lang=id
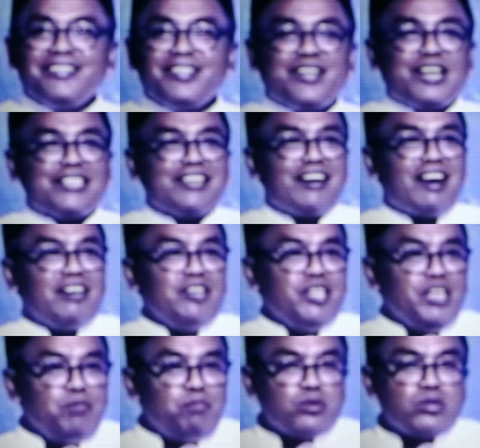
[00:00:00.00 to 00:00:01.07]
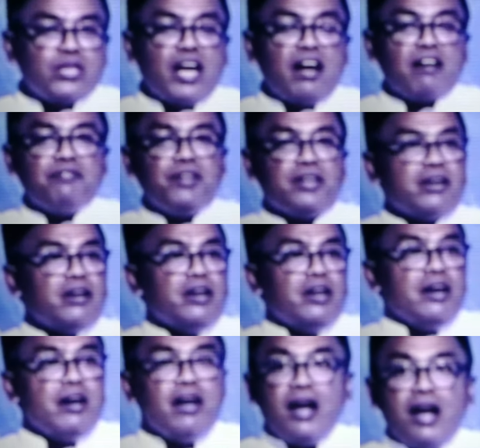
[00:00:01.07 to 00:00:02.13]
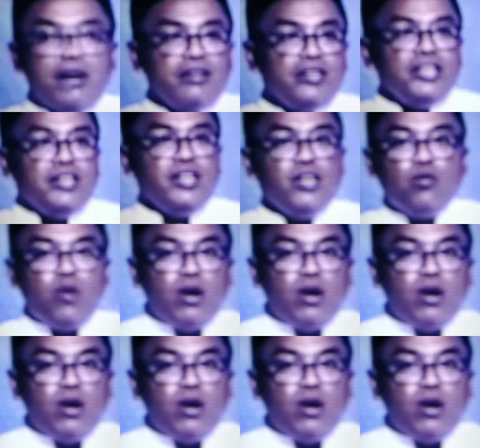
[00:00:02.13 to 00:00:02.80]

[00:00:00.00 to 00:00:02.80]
dikatakan ini busafir ah ini